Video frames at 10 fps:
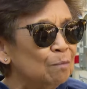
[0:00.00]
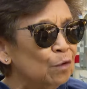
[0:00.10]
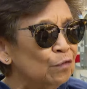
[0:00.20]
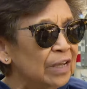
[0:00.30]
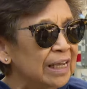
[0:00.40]
the
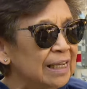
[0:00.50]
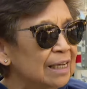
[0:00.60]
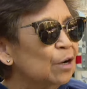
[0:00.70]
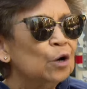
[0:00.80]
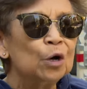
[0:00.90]
movie
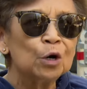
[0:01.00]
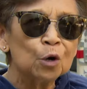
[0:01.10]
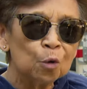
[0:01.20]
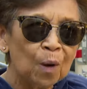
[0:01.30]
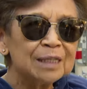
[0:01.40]
or
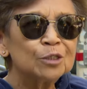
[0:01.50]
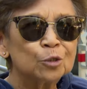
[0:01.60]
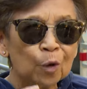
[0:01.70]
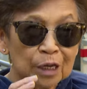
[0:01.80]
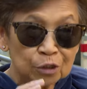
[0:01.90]
who wants
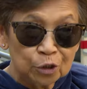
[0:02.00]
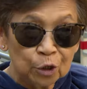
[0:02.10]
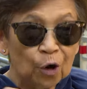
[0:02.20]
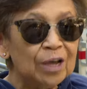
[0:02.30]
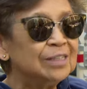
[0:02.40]
to
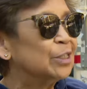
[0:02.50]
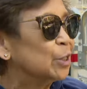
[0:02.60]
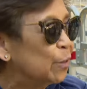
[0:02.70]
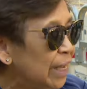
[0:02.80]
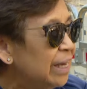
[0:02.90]
enjoy
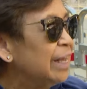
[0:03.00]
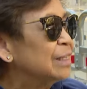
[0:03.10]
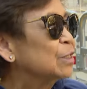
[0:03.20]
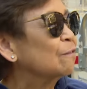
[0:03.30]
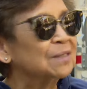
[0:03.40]

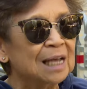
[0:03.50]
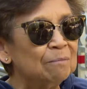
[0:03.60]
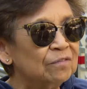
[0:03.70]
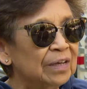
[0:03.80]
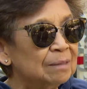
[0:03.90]
screenings of
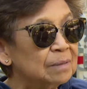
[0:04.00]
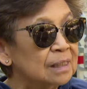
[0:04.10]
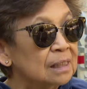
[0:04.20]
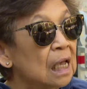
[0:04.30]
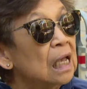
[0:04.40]
some films
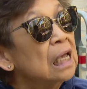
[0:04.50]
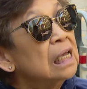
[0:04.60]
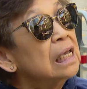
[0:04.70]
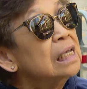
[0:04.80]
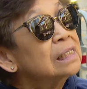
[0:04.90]

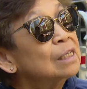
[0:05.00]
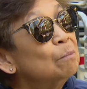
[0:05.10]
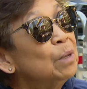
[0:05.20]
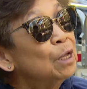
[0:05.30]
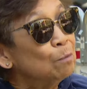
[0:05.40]
is a
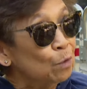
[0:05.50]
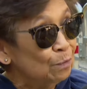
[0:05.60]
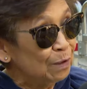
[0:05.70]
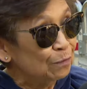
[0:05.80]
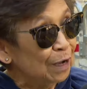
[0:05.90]
big
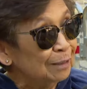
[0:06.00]
movie